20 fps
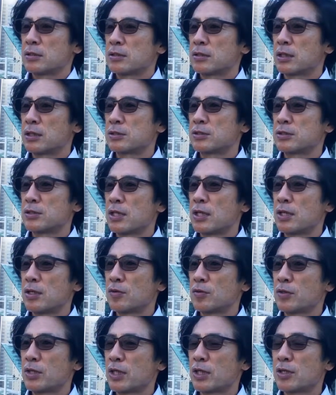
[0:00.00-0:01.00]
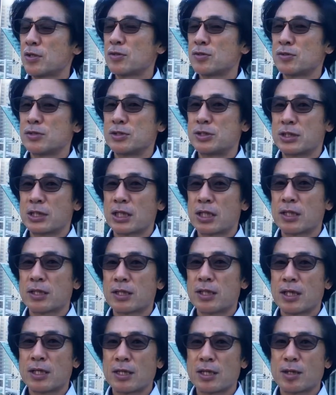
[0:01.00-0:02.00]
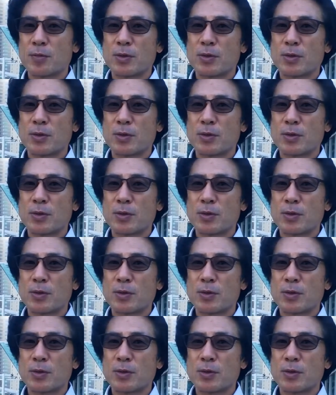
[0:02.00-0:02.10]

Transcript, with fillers: 撮影をできる時間帯や